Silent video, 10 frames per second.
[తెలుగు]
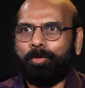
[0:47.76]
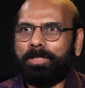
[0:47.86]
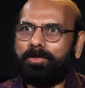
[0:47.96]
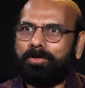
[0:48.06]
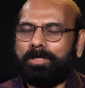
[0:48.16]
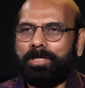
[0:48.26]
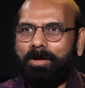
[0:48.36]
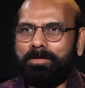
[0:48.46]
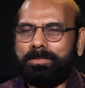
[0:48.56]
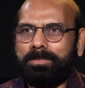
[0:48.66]
ప్రతి ఒక్కరికి
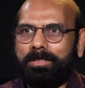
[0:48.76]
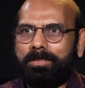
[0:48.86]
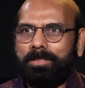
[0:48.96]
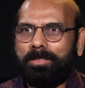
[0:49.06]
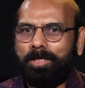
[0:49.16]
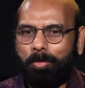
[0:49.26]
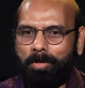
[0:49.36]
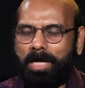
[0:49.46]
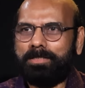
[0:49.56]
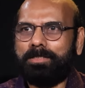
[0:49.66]
కావాల్సింది ఏంది
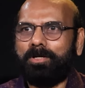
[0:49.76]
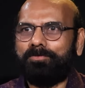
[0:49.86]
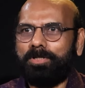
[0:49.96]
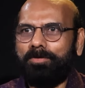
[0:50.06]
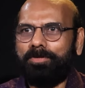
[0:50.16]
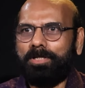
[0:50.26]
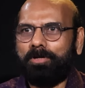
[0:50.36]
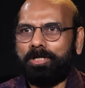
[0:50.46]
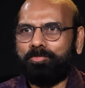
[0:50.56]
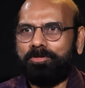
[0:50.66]
మార్జిన్ ఆఫ్ సేఫ్టీ
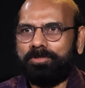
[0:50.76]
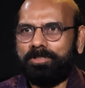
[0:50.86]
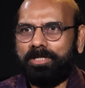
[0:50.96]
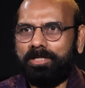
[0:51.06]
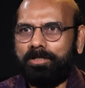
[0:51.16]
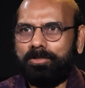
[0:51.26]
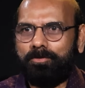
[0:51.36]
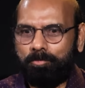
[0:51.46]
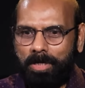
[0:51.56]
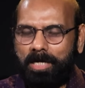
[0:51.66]
వారన్ బఫెట్ గారు
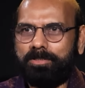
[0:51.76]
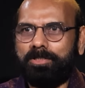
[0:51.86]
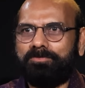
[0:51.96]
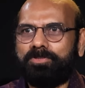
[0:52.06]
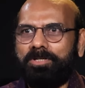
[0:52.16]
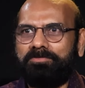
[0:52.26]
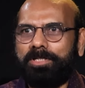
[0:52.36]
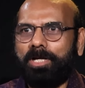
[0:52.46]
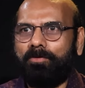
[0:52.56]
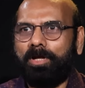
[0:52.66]
అన్నట్టు మార్జిన్ ఆఫ్
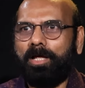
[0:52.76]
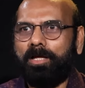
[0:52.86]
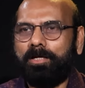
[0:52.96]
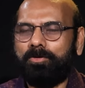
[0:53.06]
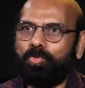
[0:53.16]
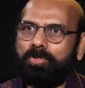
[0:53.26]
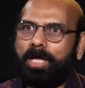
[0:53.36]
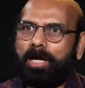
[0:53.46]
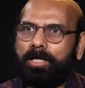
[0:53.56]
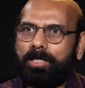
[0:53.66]
సేఫ్టీ కావాలి
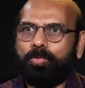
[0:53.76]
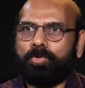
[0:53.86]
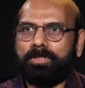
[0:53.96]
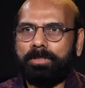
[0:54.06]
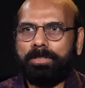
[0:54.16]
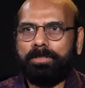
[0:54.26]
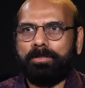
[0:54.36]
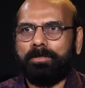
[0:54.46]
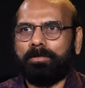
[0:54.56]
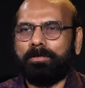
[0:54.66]
ఉందా అంటే ఉంది
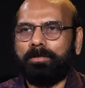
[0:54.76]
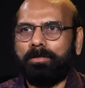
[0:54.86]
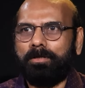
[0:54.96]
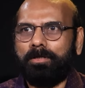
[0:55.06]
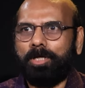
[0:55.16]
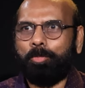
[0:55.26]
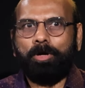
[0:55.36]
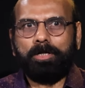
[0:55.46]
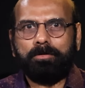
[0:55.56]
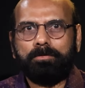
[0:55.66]

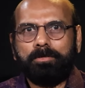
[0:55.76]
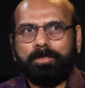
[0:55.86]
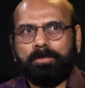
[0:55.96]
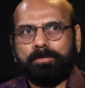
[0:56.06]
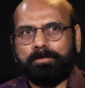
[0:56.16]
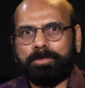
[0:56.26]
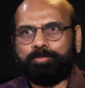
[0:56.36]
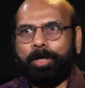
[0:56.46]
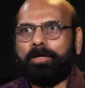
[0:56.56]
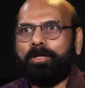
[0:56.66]
మనం
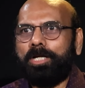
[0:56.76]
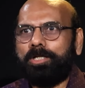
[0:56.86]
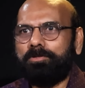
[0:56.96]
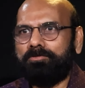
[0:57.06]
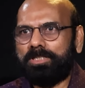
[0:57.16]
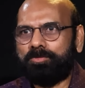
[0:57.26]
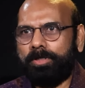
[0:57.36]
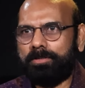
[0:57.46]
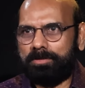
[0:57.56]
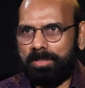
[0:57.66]
స్పెక్యులేటివ్
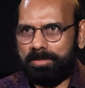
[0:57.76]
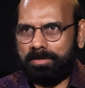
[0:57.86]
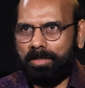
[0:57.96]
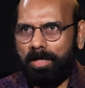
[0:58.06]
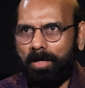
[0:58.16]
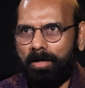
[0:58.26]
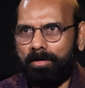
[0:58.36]
ఇన్వెస్ట్మెంట్స్ చేస్తే